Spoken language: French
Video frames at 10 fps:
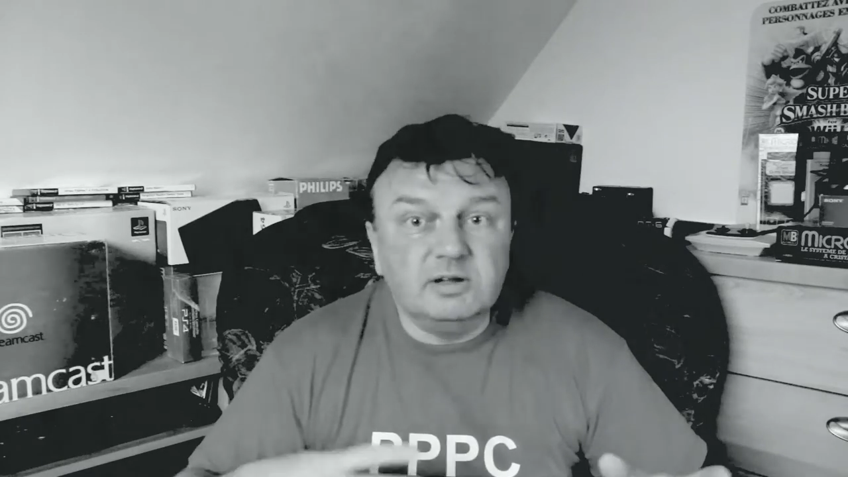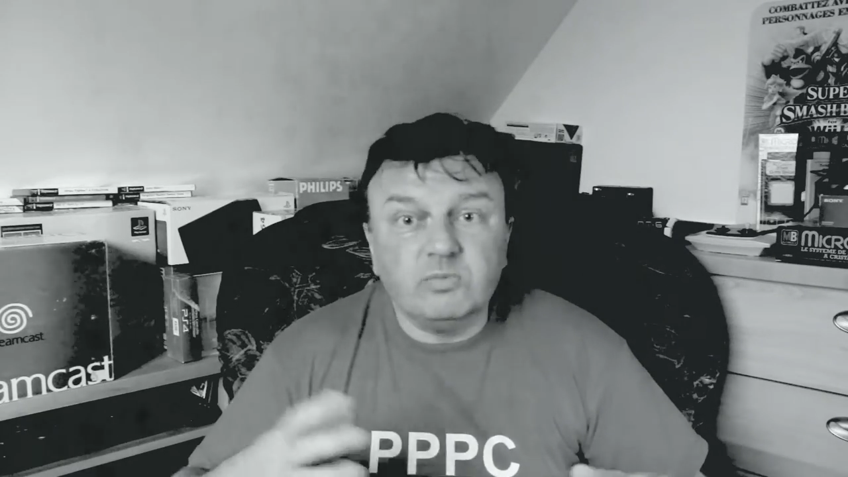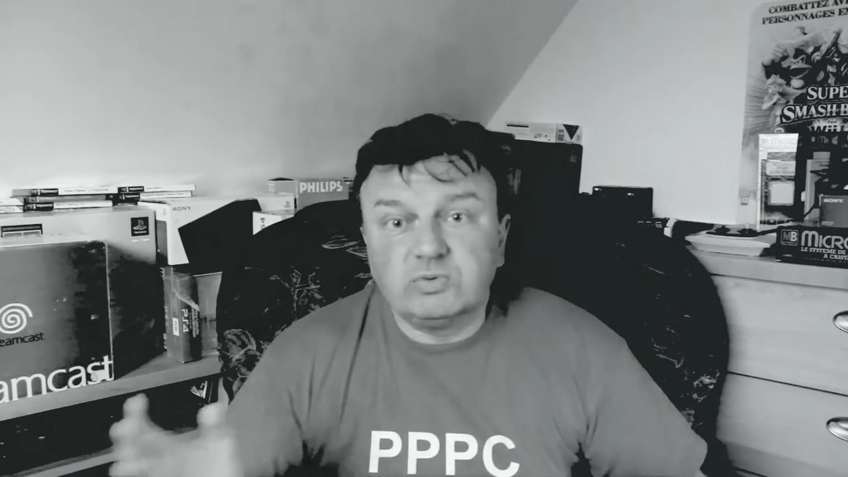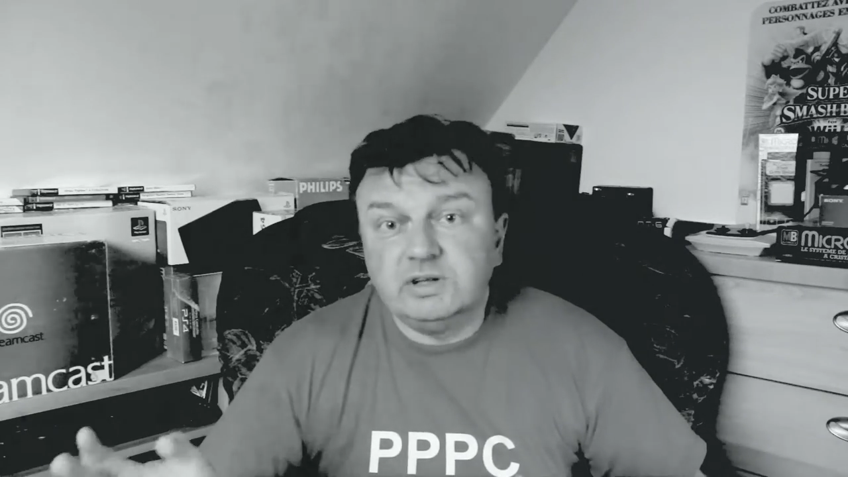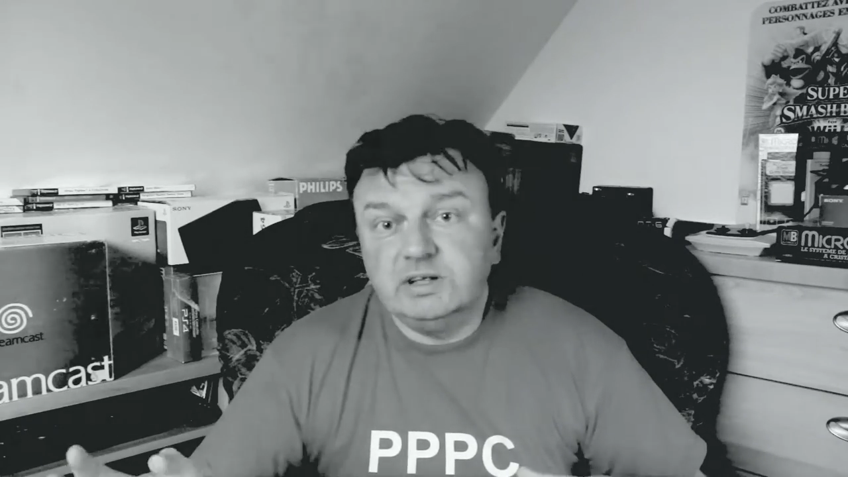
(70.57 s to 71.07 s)

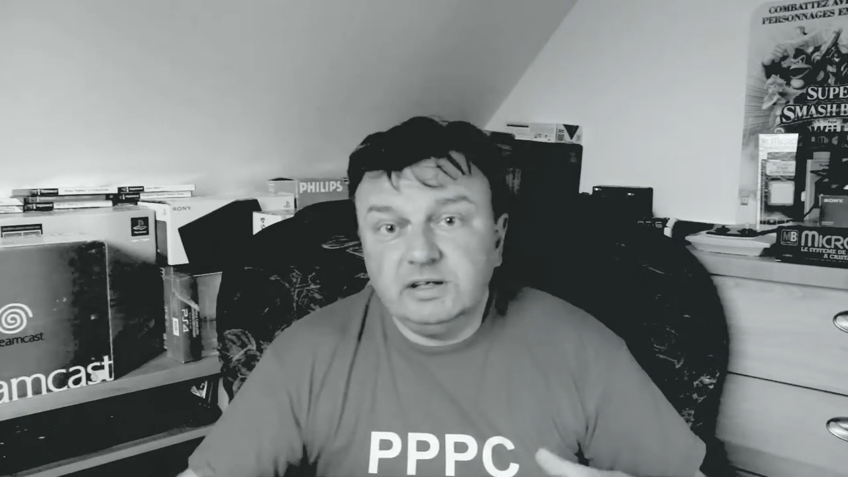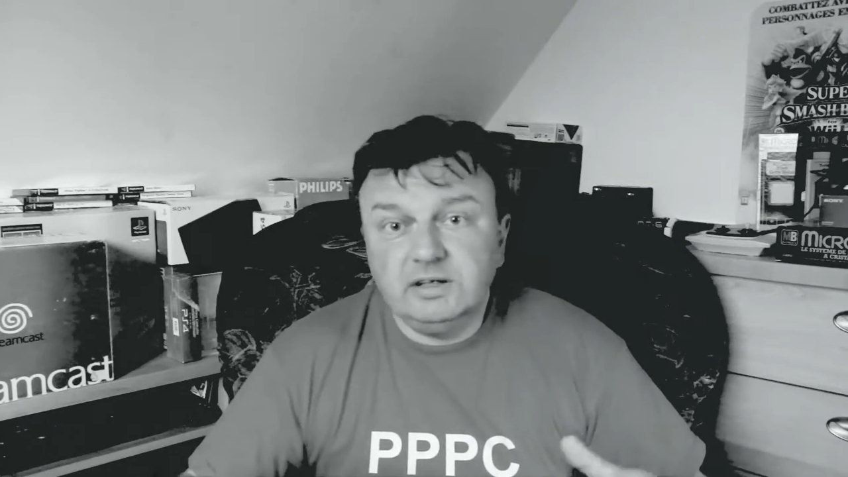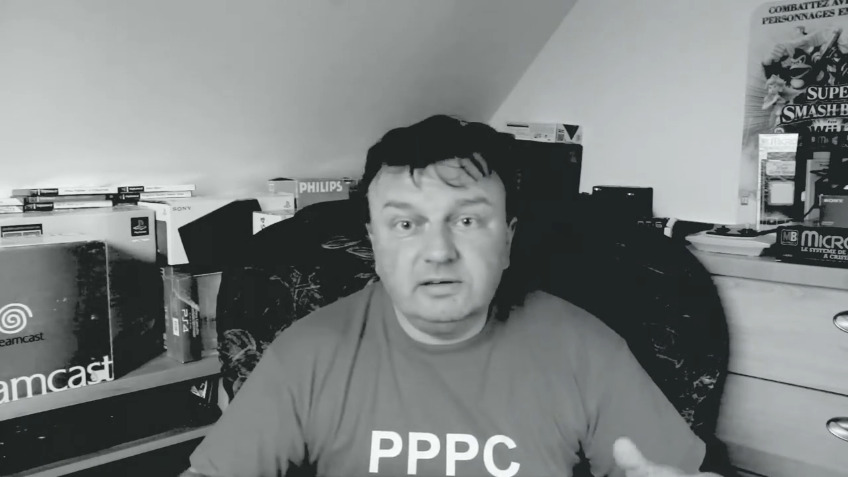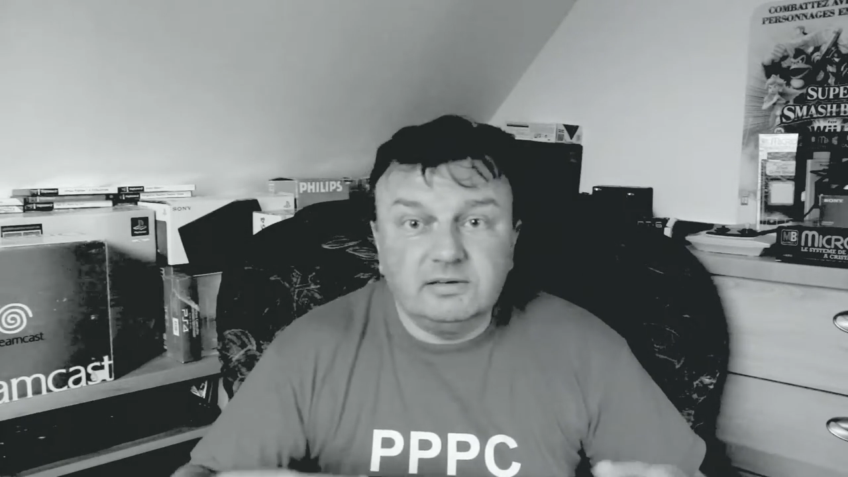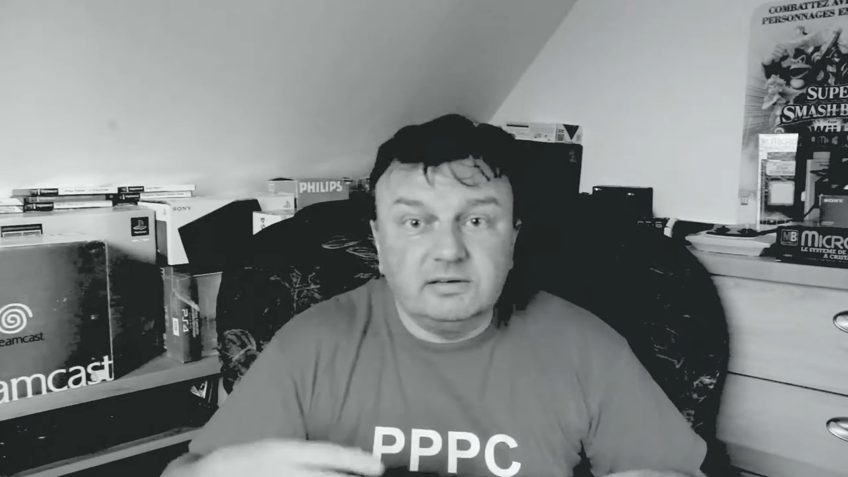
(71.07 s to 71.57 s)

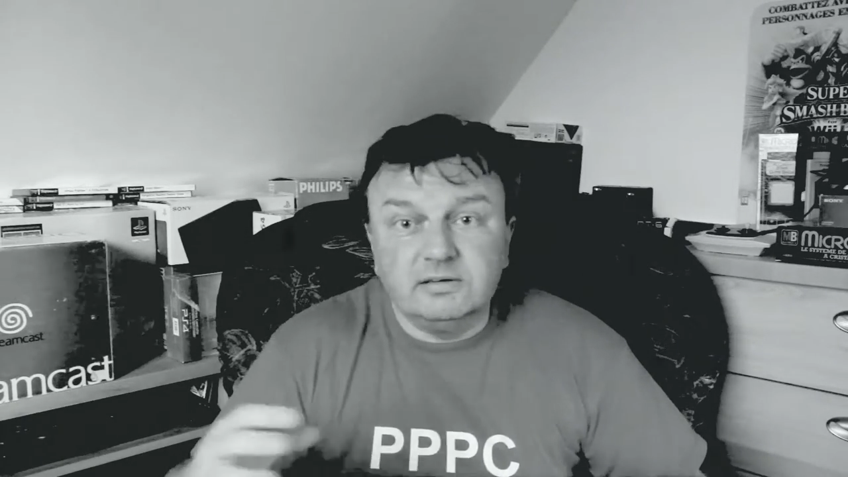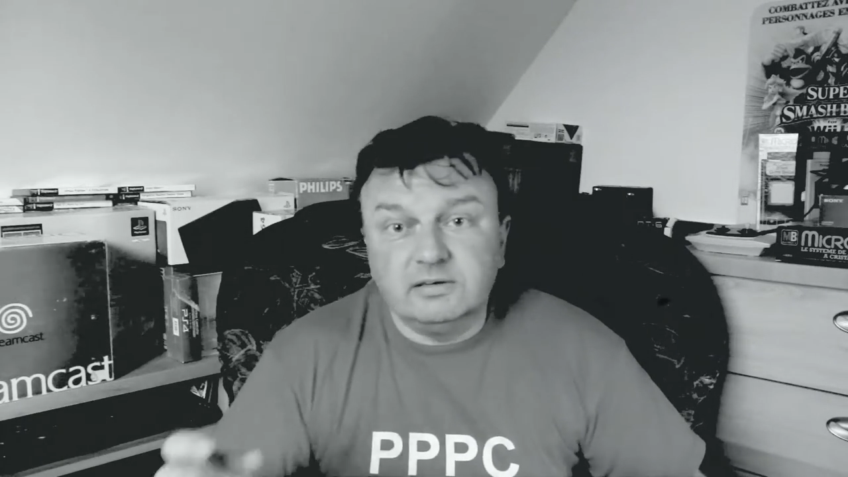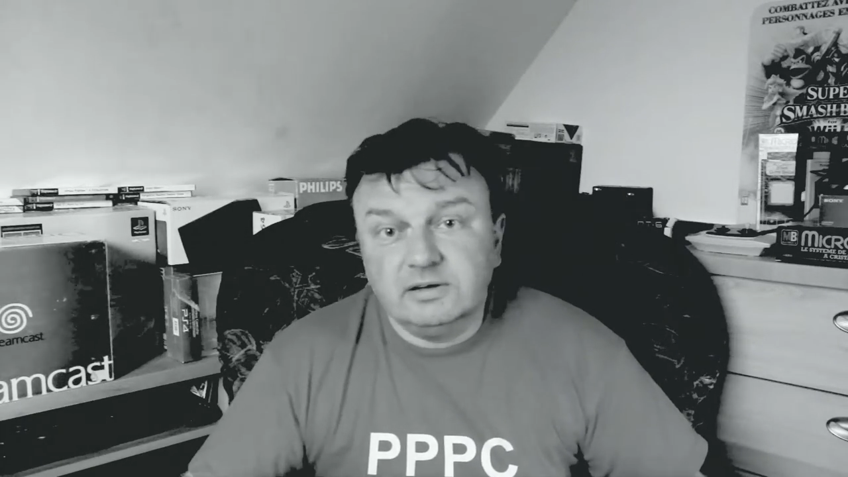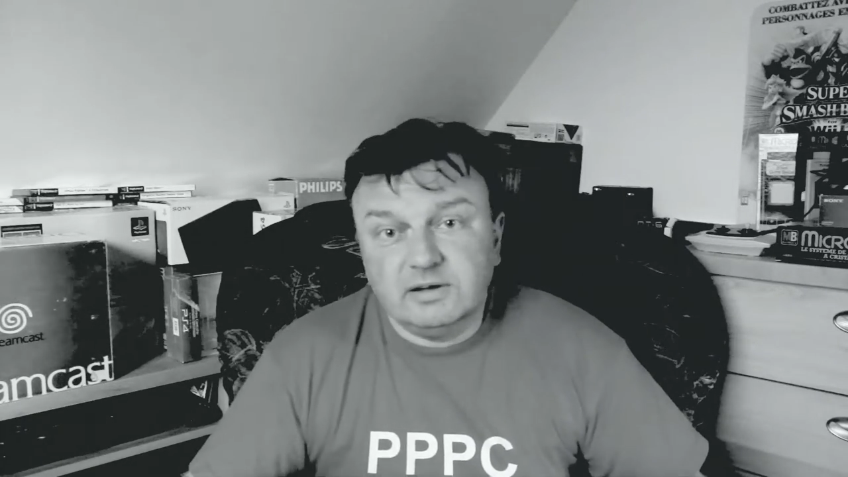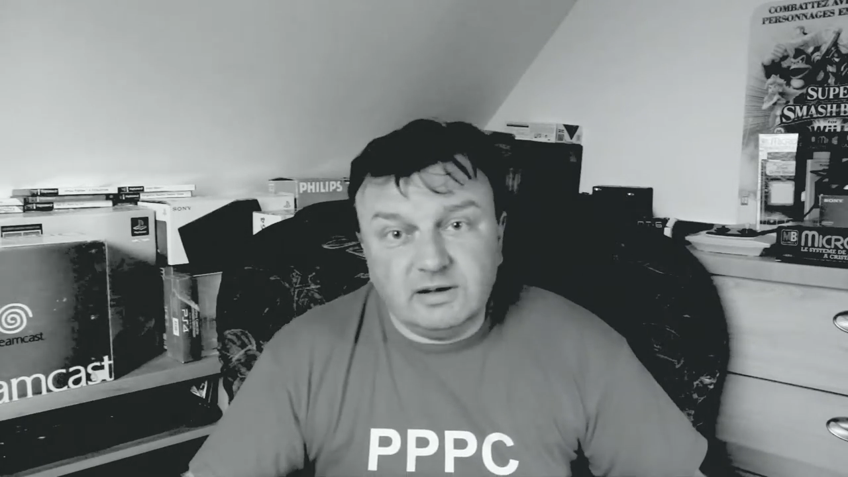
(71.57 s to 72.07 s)
démonté euh,